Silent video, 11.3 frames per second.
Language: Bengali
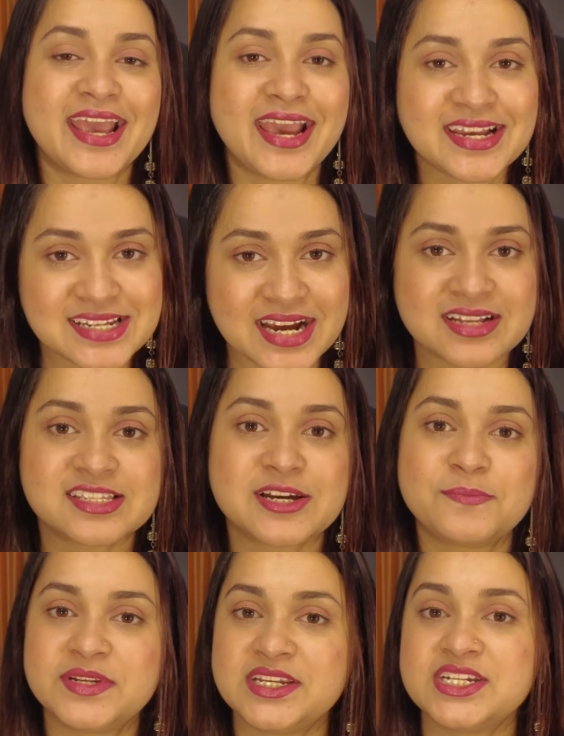এই ডান্স
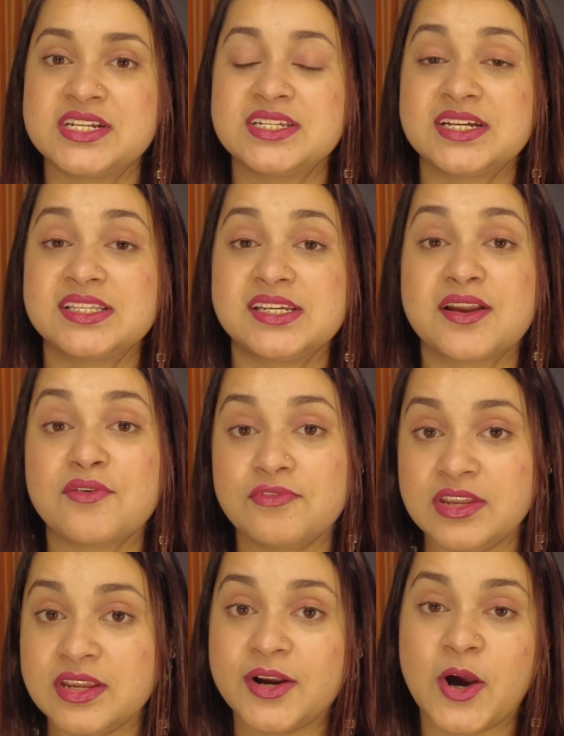কম্পিটিশনটার যারা
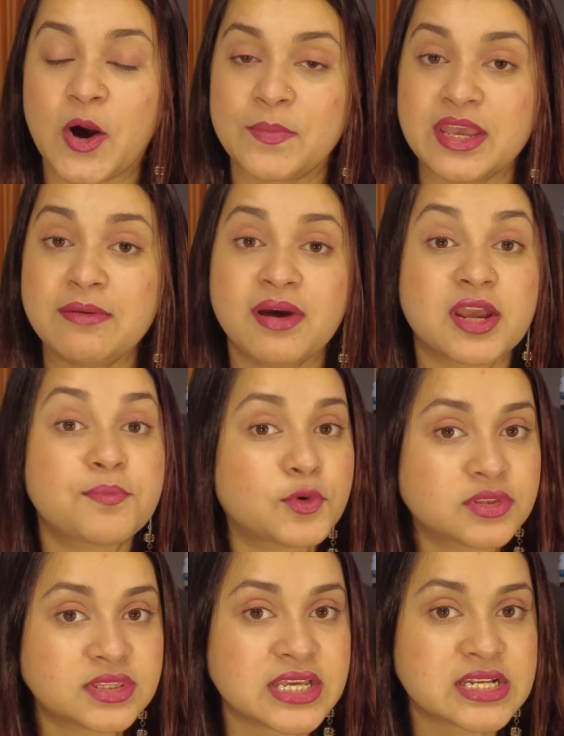উইনার হবে মানে
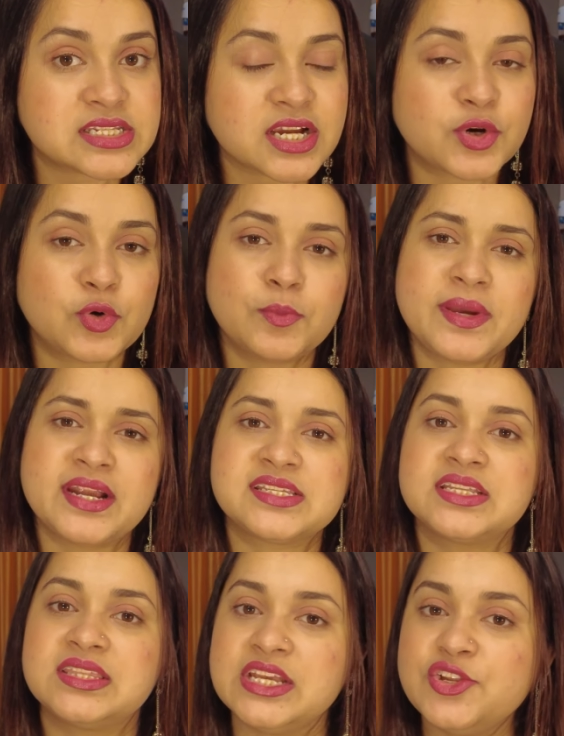প্রত্যেকটা গ্রুপের
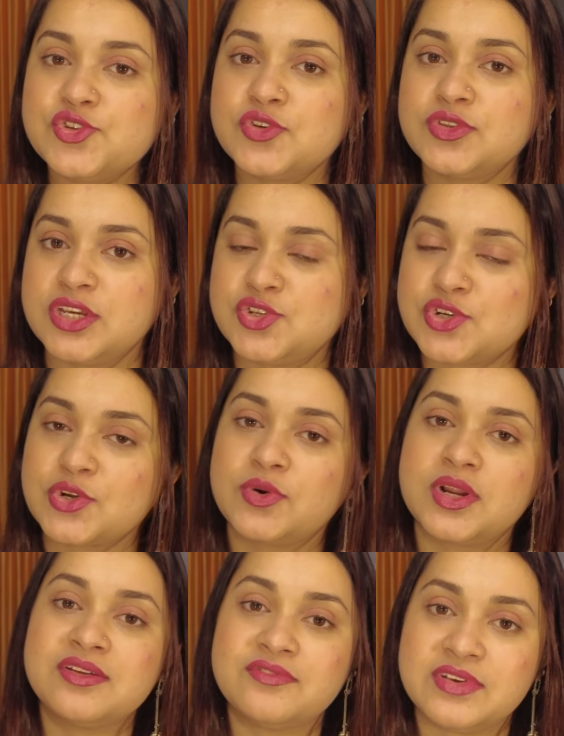যে তিনজন তিনজন
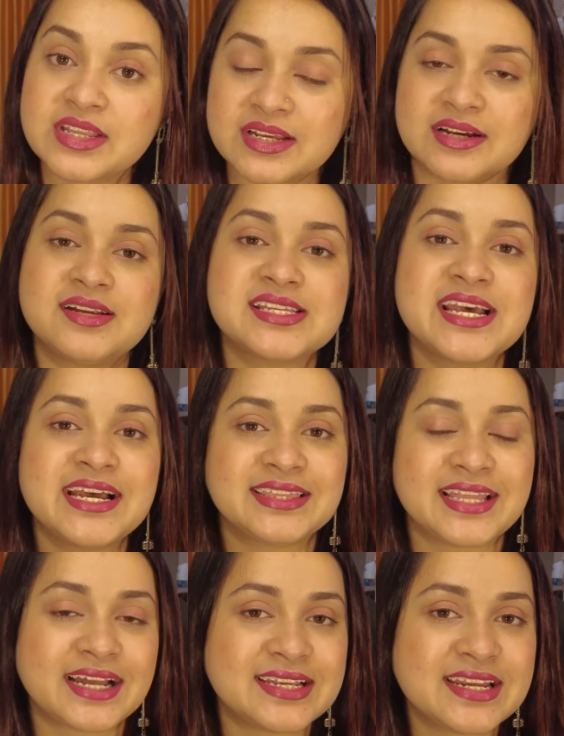করে উইনার্স
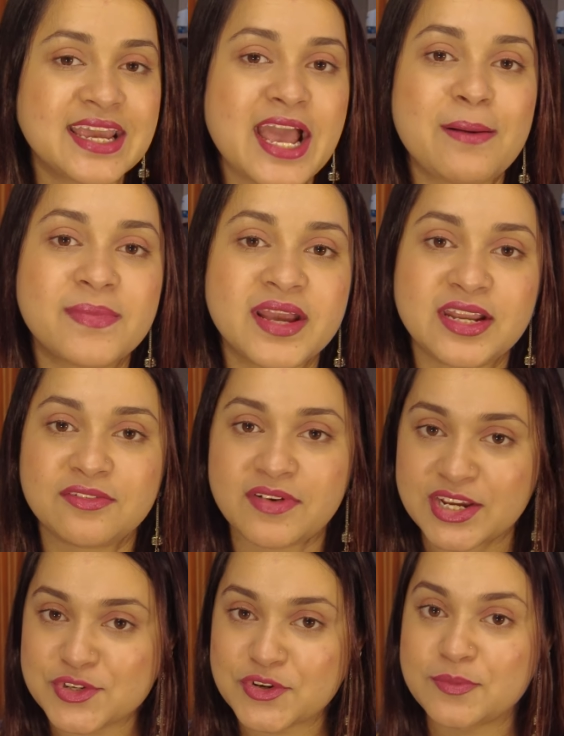তাদেরকে আমরা
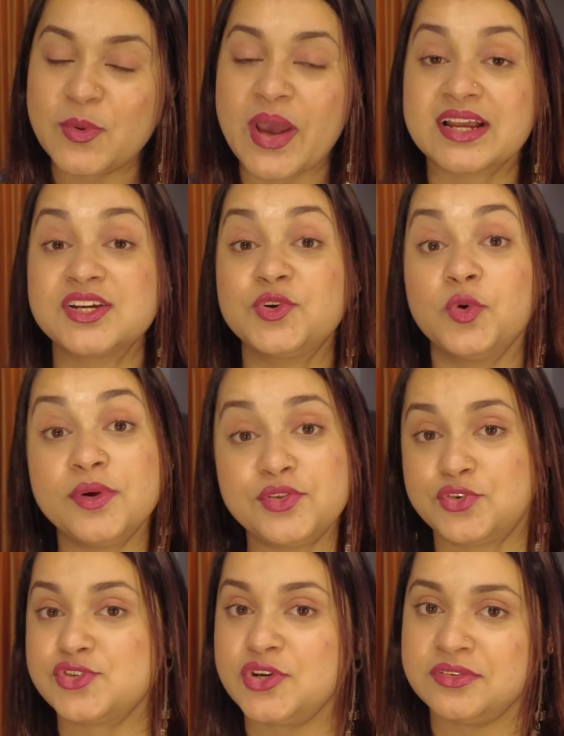ইনভাইট করব একটা
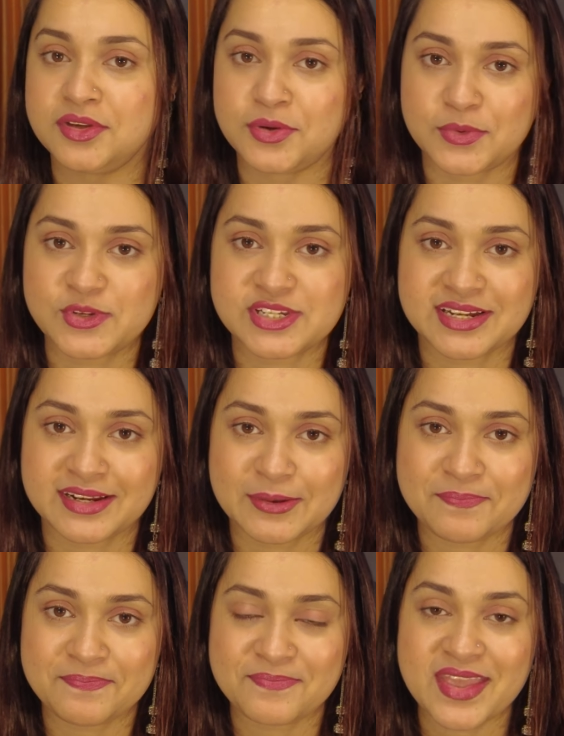রবীন্দ্র জয়ন্তীর অনুষ্ঠানে
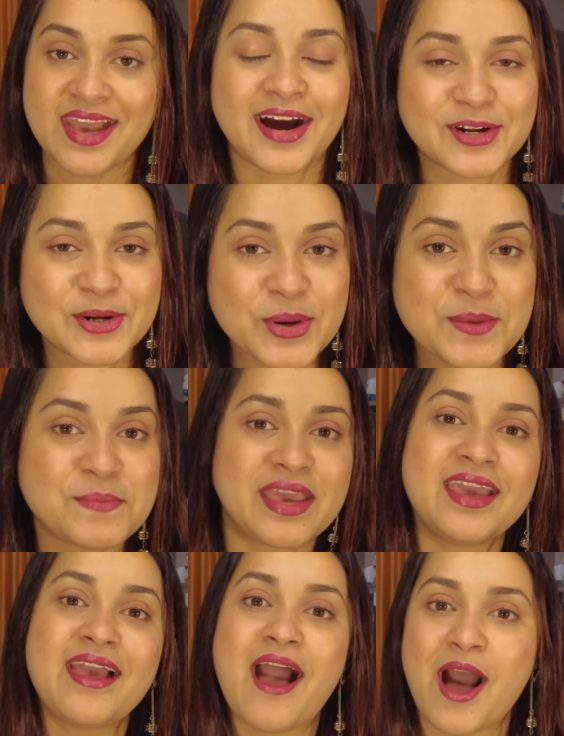আটই
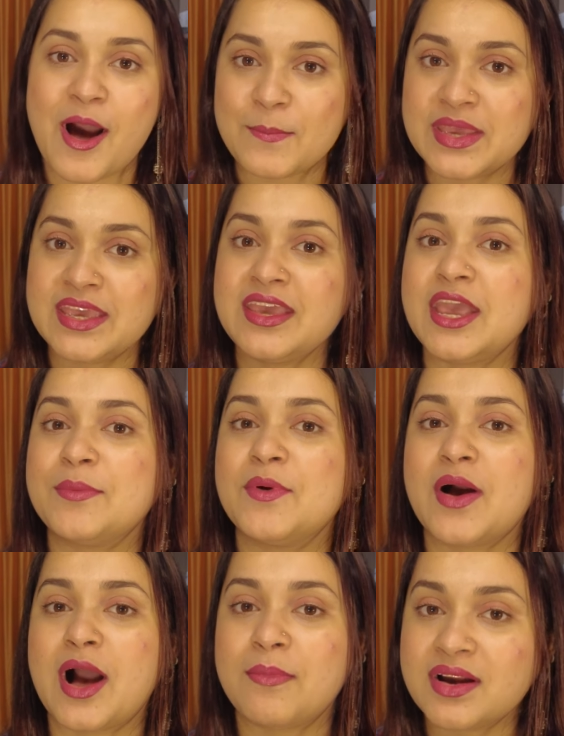মে আমি
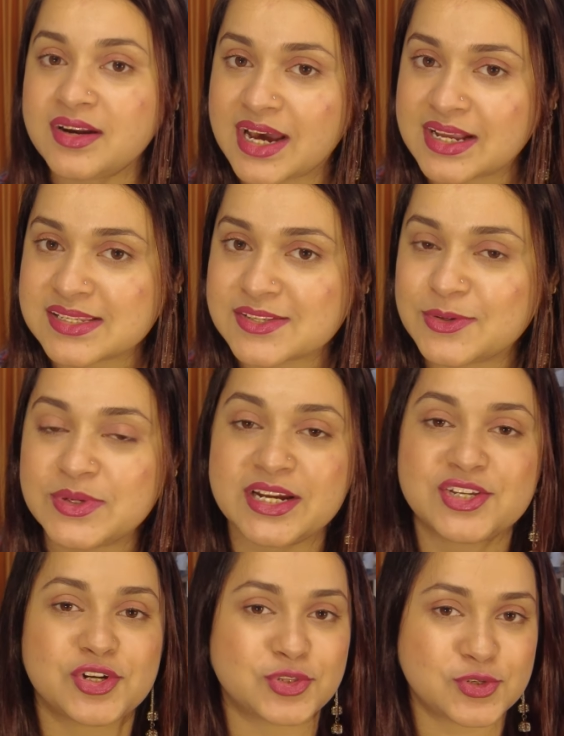এবং আমার ডান্স
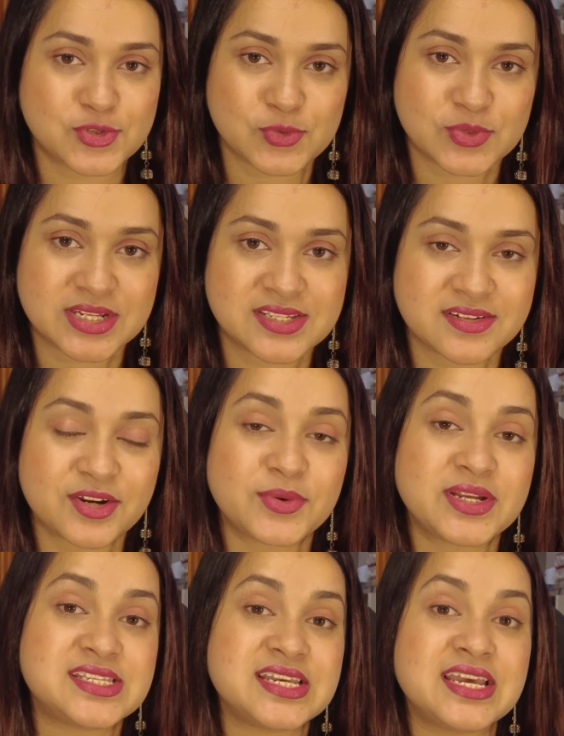স্কুলের যত স্টুডেন্টসরা
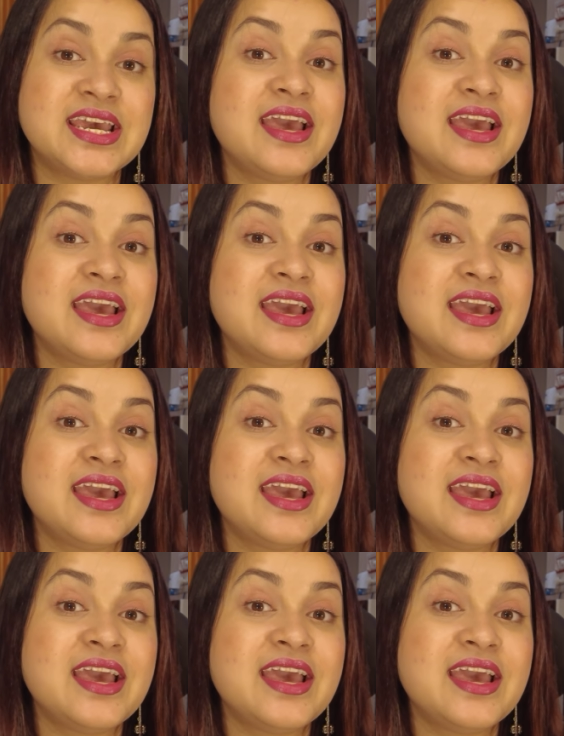রয়েছে